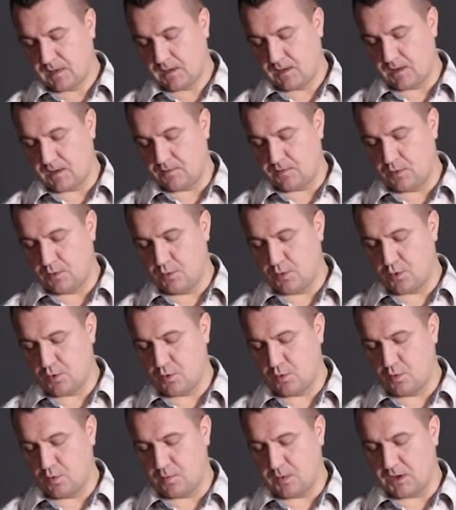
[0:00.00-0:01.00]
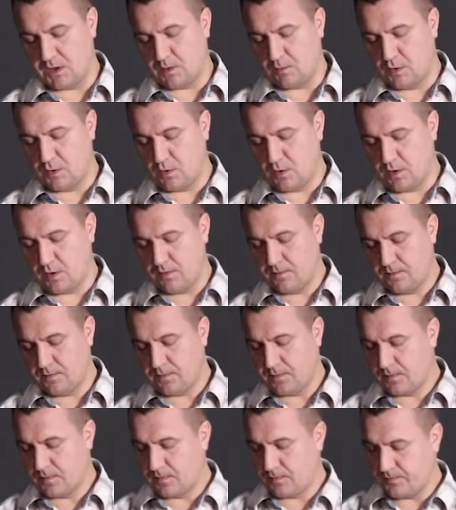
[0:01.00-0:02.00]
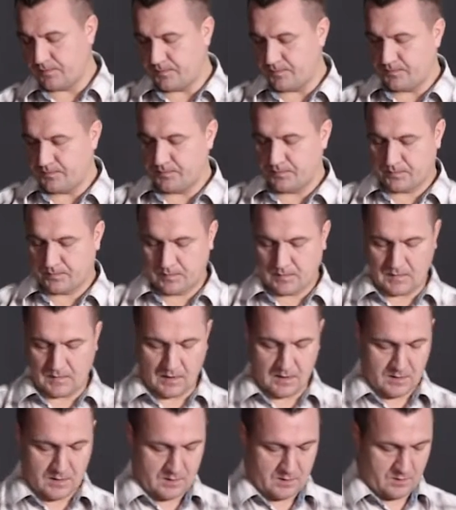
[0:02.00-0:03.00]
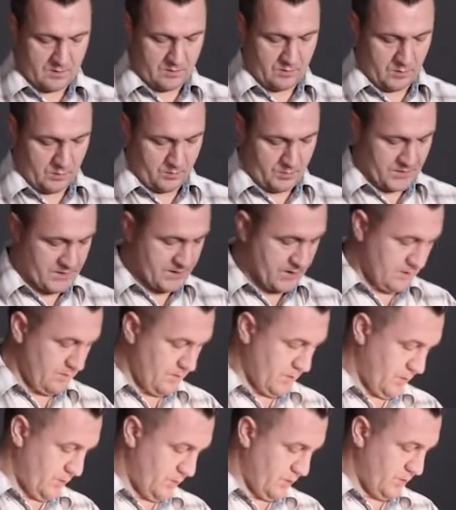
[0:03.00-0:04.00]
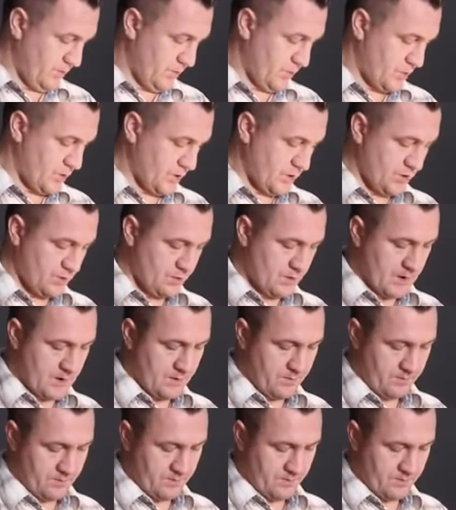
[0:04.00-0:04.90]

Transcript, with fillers: Я включу моноблок – вот, поставлю его немножко сюда,